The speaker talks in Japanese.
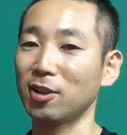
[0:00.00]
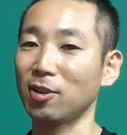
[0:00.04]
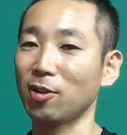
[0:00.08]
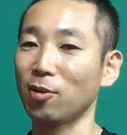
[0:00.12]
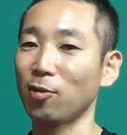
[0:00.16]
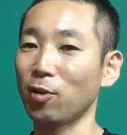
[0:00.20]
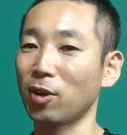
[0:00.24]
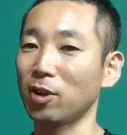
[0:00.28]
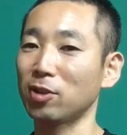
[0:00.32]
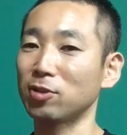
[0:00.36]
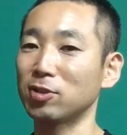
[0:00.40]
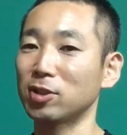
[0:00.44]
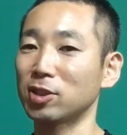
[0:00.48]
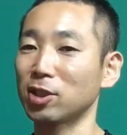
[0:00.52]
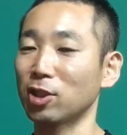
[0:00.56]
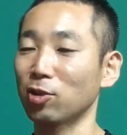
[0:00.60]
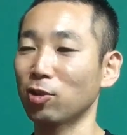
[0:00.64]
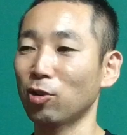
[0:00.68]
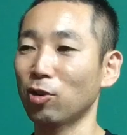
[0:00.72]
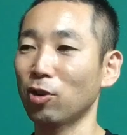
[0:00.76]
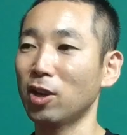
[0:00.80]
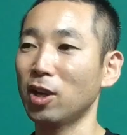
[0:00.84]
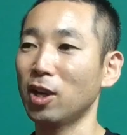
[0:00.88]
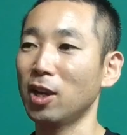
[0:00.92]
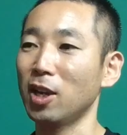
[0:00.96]
終わるんですけ
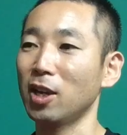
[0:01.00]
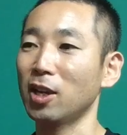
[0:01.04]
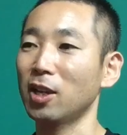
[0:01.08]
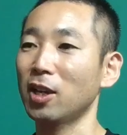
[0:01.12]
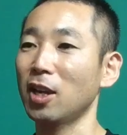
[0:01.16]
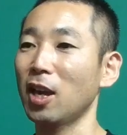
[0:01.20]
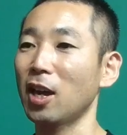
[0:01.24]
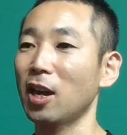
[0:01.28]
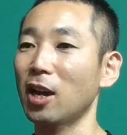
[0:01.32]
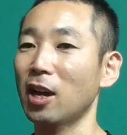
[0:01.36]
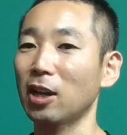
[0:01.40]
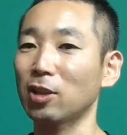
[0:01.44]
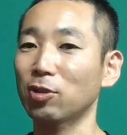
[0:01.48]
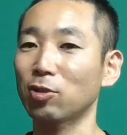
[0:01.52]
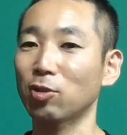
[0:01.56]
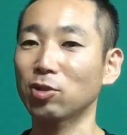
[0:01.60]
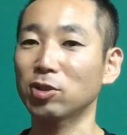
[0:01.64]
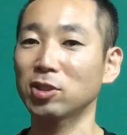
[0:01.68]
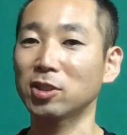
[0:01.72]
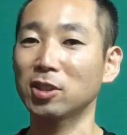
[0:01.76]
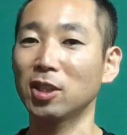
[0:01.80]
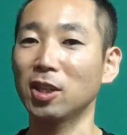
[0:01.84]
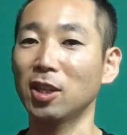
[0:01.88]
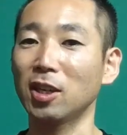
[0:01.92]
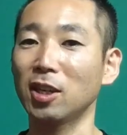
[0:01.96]
ど結果とし
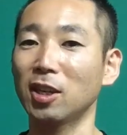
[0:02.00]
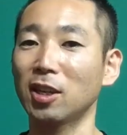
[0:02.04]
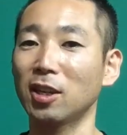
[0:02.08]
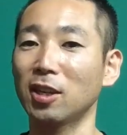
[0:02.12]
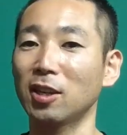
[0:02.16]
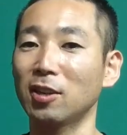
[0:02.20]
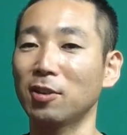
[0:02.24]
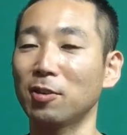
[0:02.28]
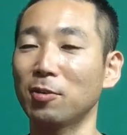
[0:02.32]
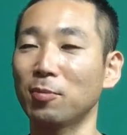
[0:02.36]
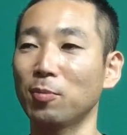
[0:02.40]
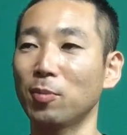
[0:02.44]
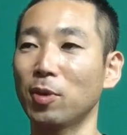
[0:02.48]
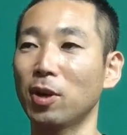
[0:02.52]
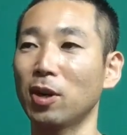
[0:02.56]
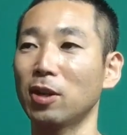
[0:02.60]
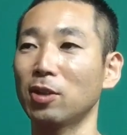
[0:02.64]
てまあ、